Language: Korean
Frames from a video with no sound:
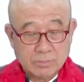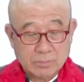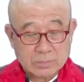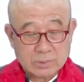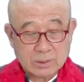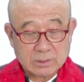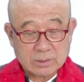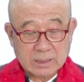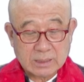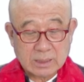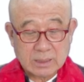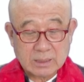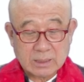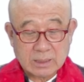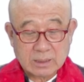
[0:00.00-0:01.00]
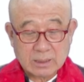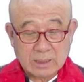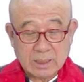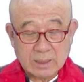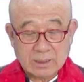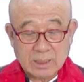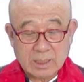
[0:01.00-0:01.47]
The Tathagata
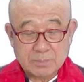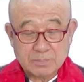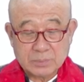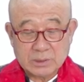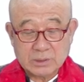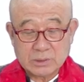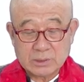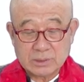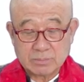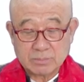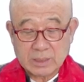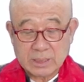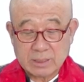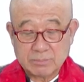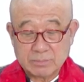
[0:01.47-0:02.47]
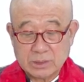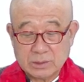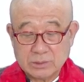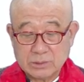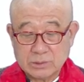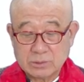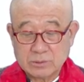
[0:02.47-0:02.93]
cannot be seen by
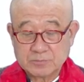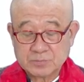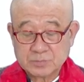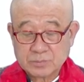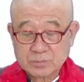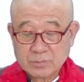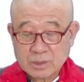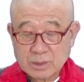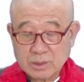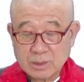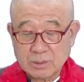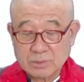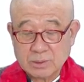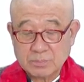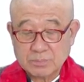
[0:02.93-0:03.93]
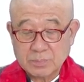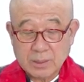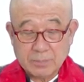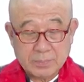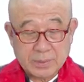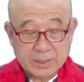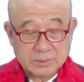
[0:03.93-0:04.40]
means of the
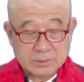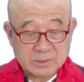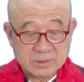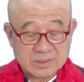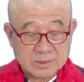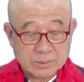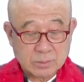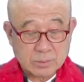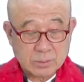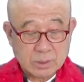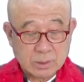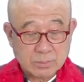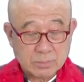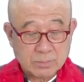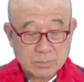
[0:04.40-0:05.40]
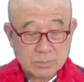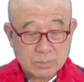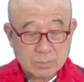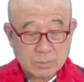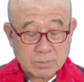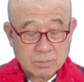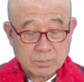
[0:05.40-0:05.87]
perfect
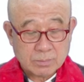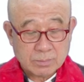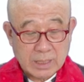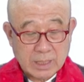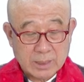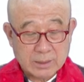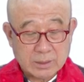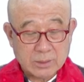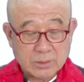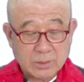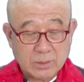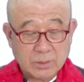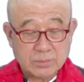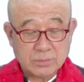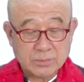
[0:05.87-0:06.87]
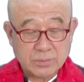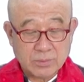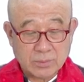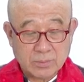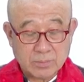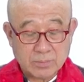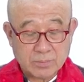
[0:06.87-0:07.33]
body of
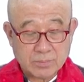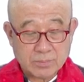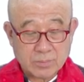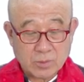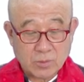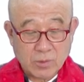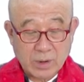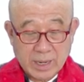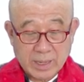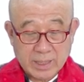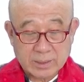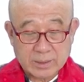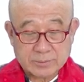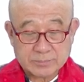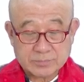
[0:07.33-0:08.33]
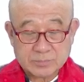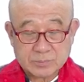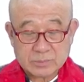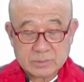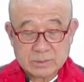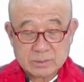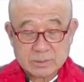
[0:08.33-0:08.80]
form. Why?
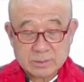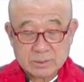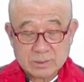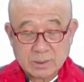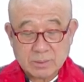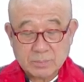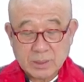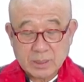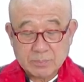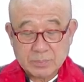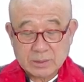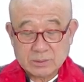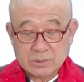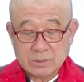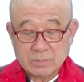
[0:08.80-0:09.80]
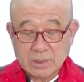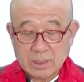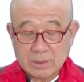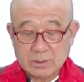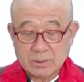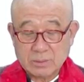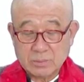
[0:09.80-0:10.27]
The perfect
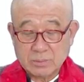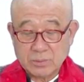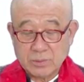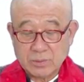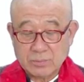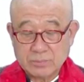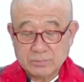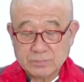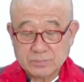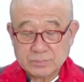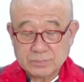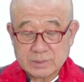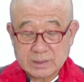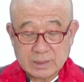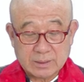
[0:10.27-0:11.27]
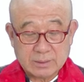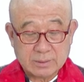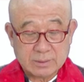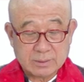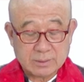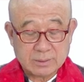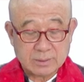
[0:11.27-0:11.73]
body of form that
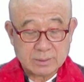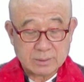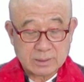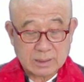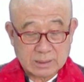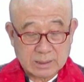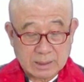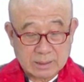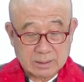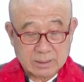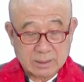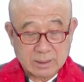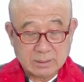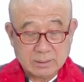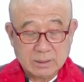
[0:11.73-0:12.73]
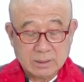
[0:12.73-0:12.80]
the Tathagata